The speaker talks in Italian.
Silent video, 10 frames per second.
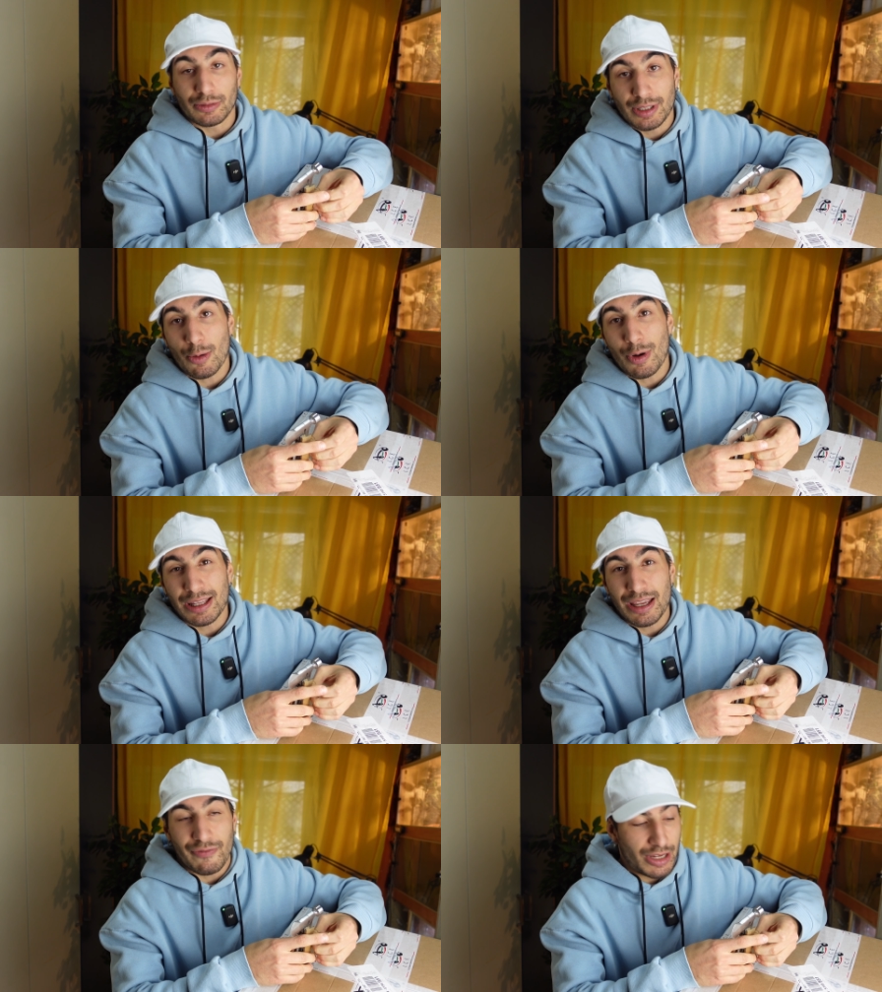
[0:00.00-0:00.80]
tra
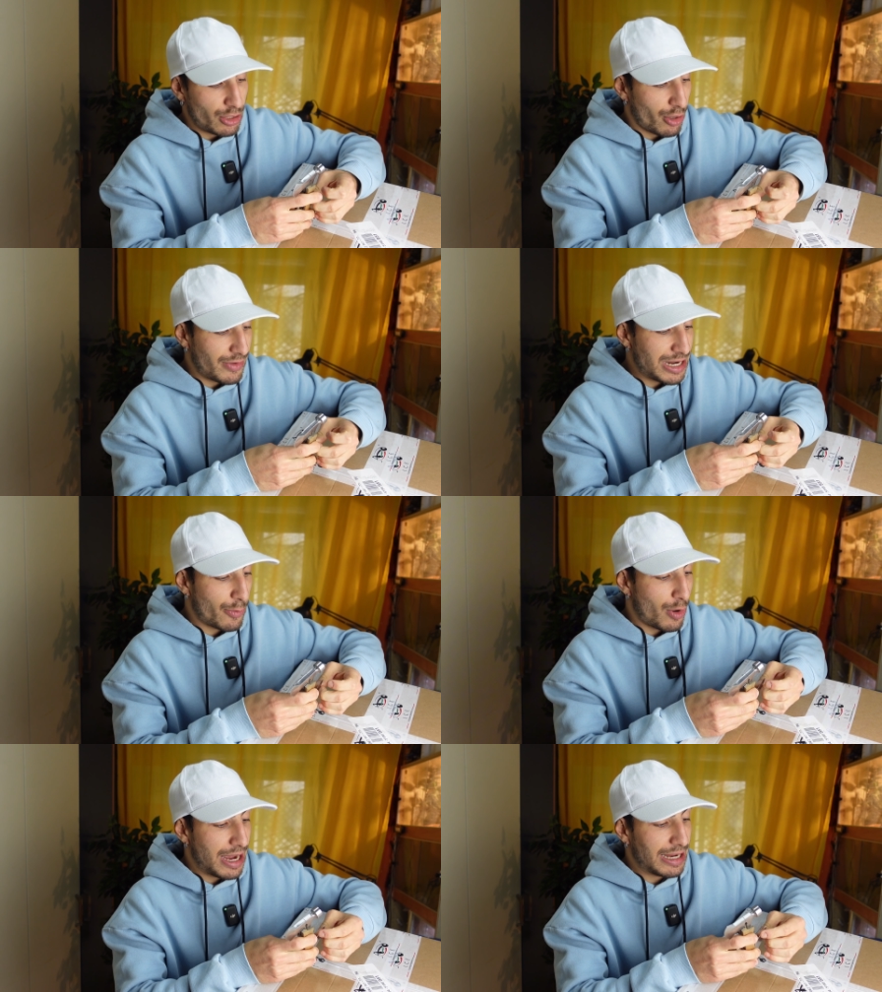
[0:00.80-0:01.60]
qualche video
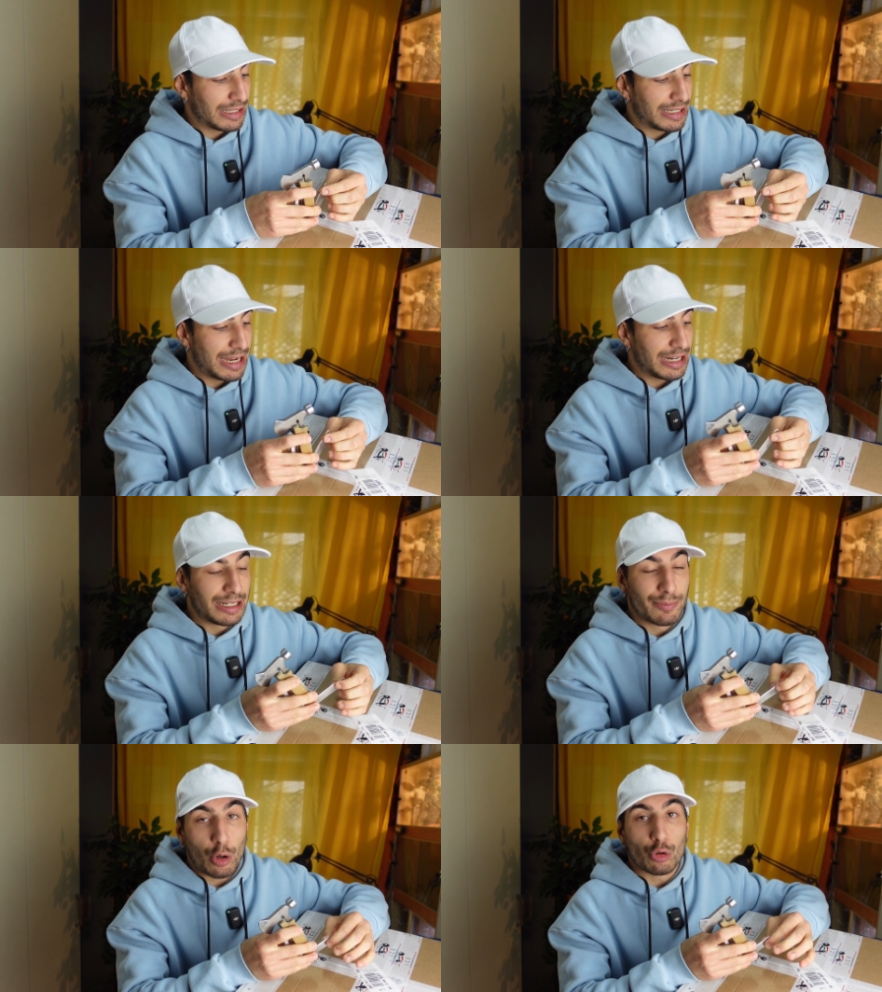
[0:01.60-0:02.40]
vediamo anche
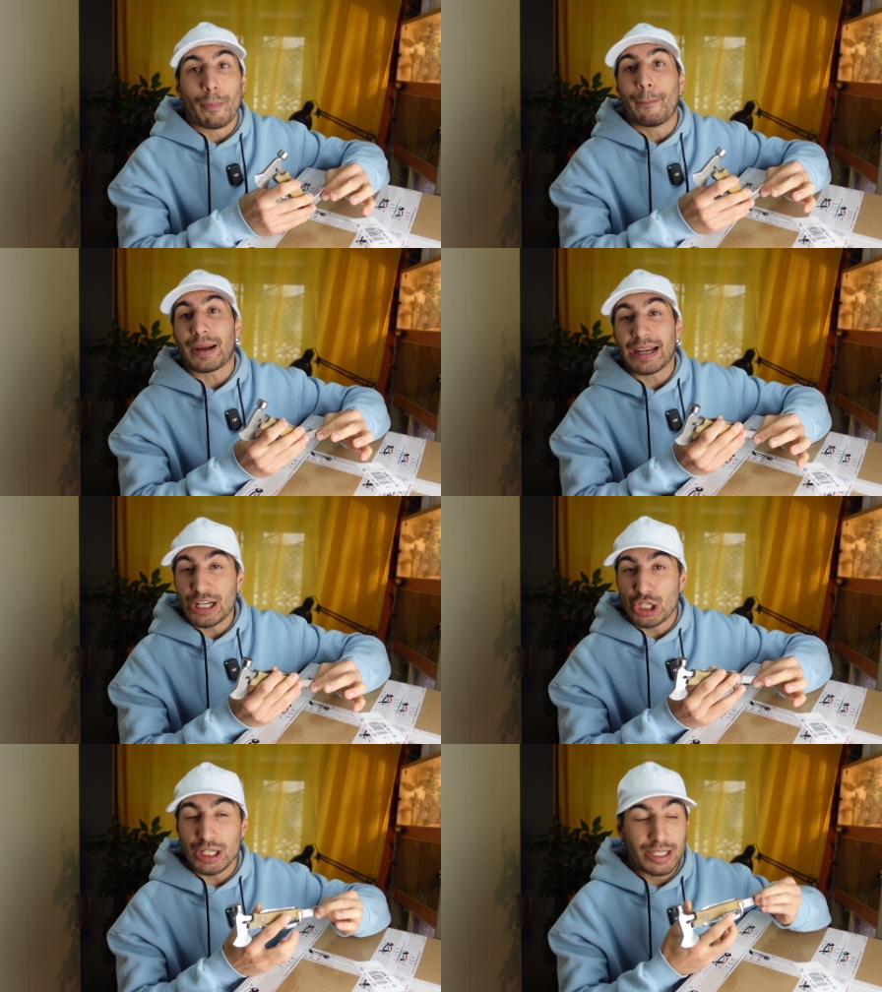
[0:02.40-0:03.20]
il modo
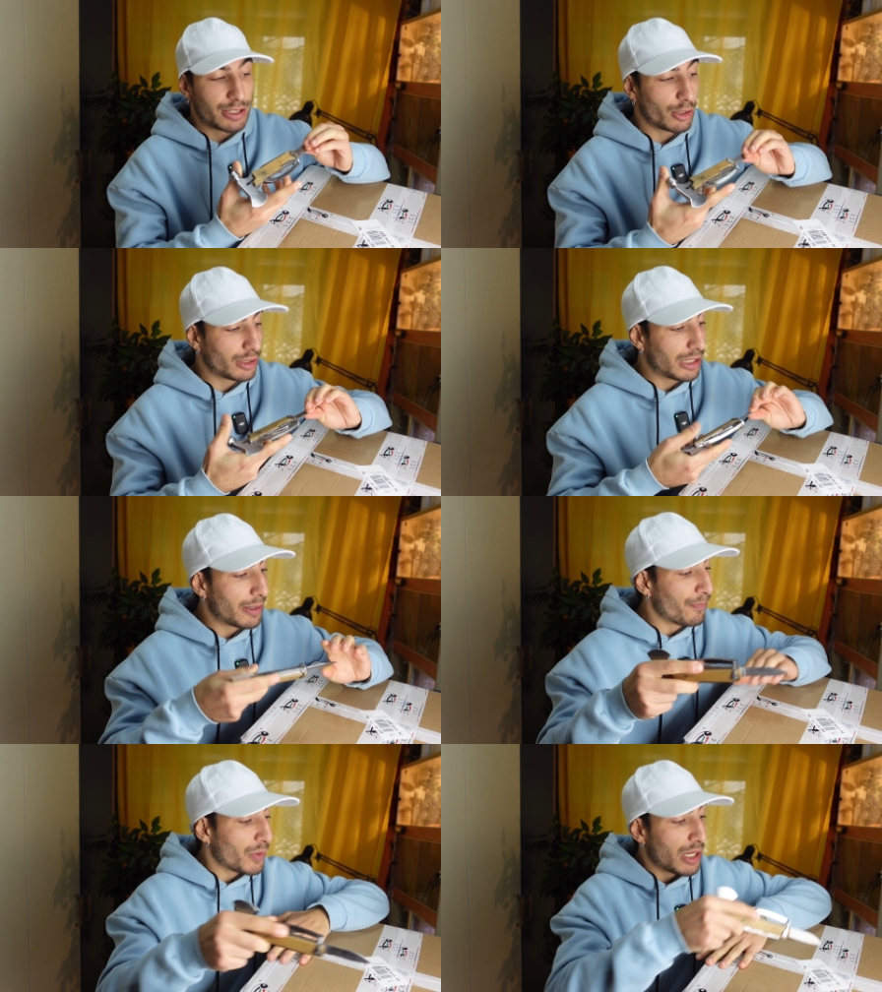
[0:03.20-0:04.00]
preciso
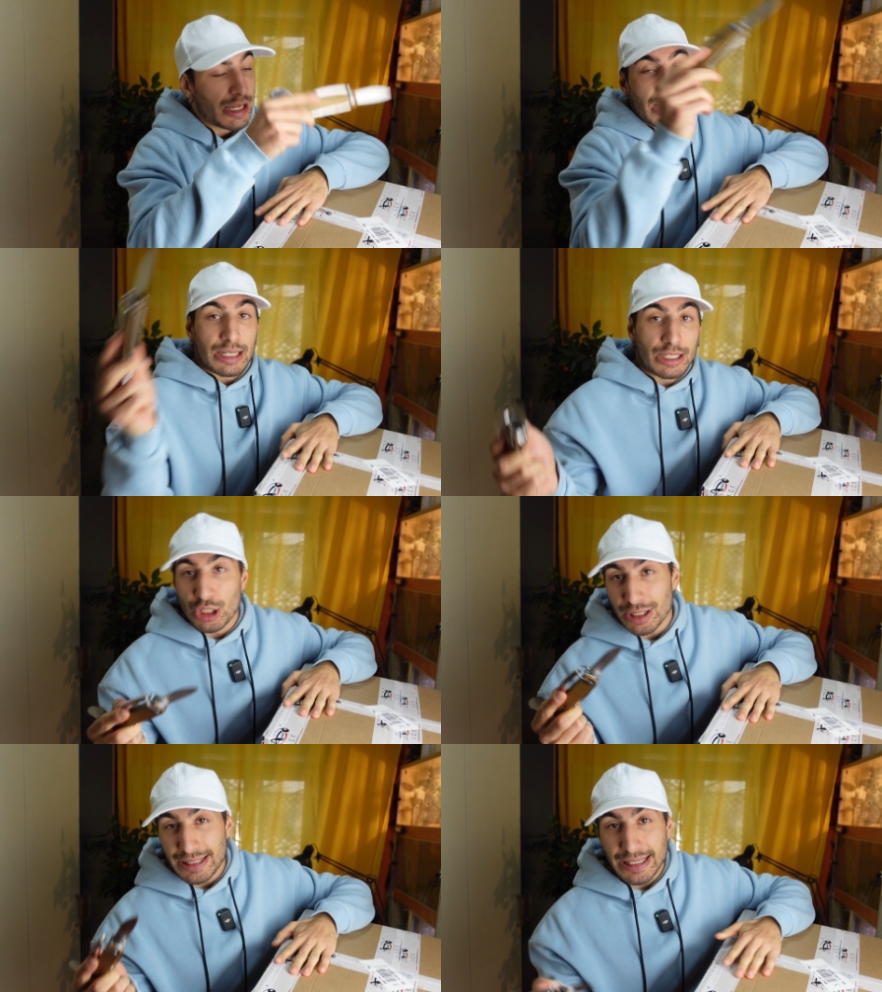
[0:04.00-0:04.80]
di
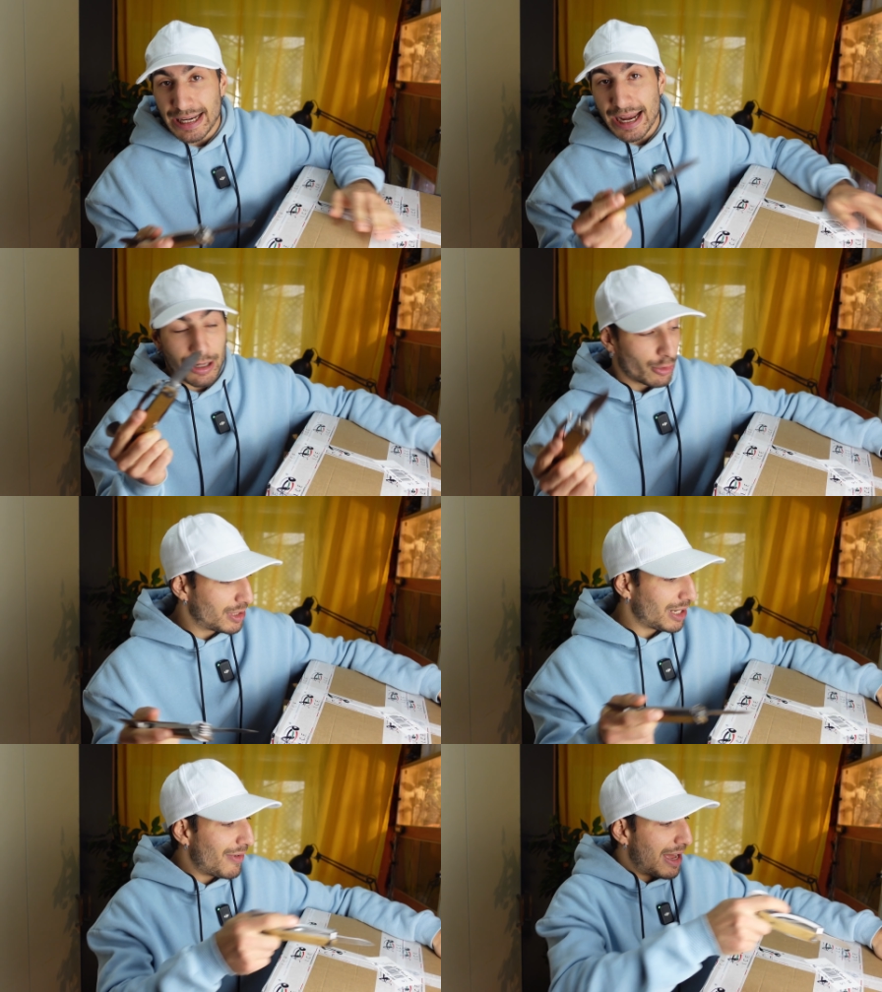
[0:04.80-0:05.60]
gestire e
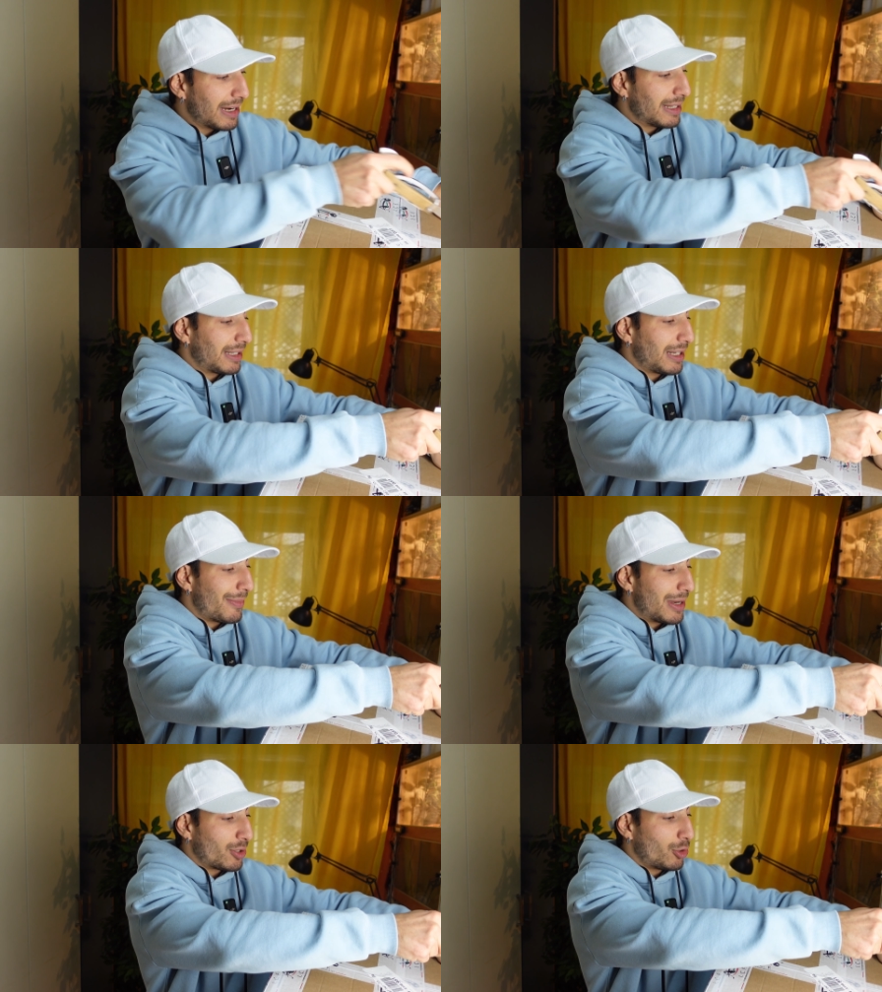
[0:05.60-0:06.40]
conservare gli insetti da
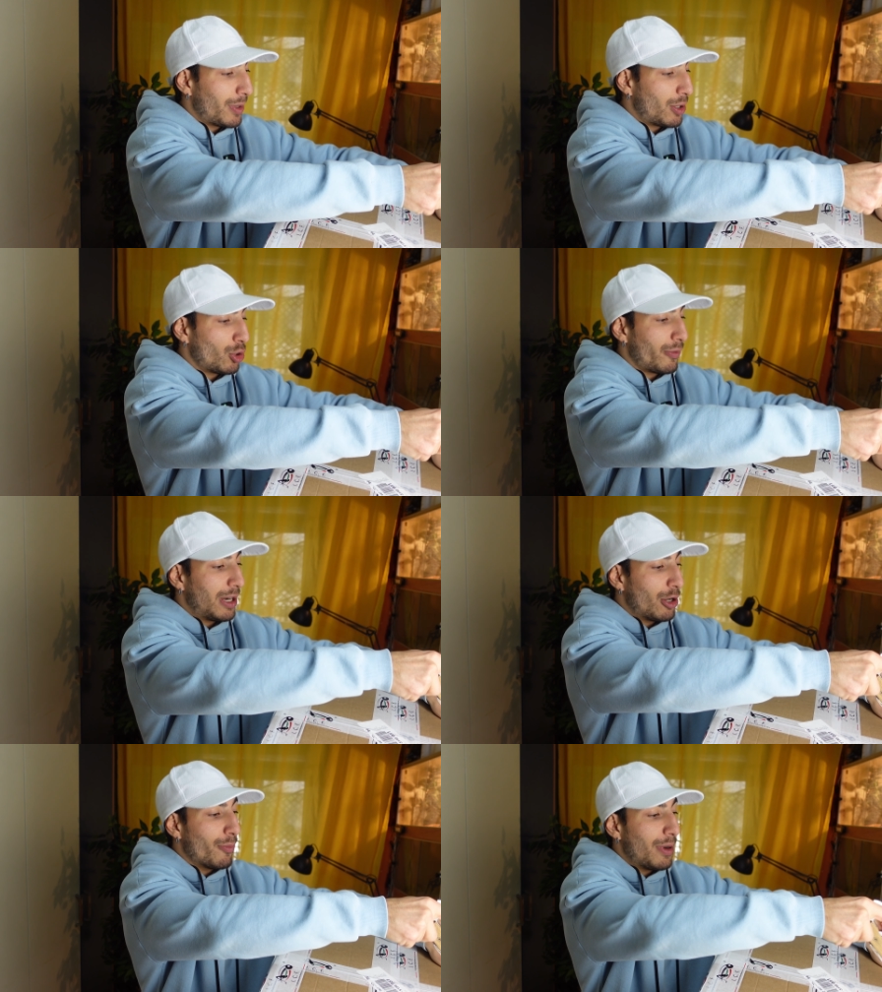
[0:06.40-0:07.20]
passo per non
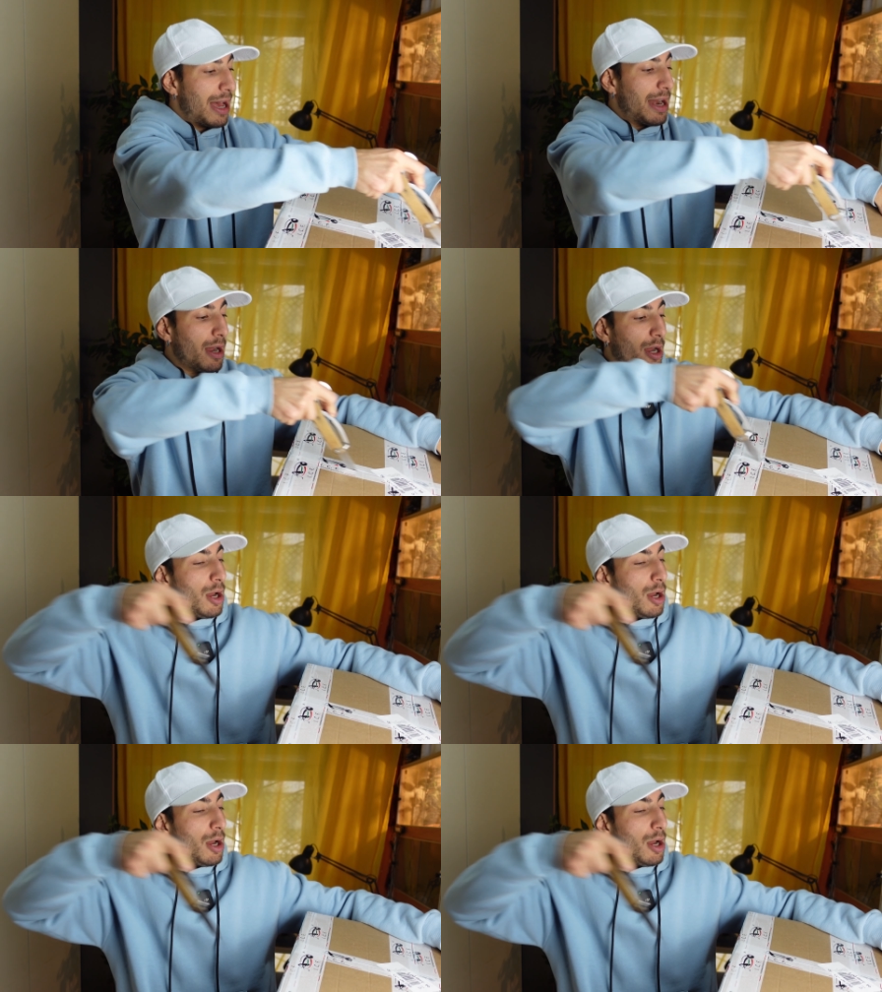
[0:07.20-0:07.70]
doverli comprare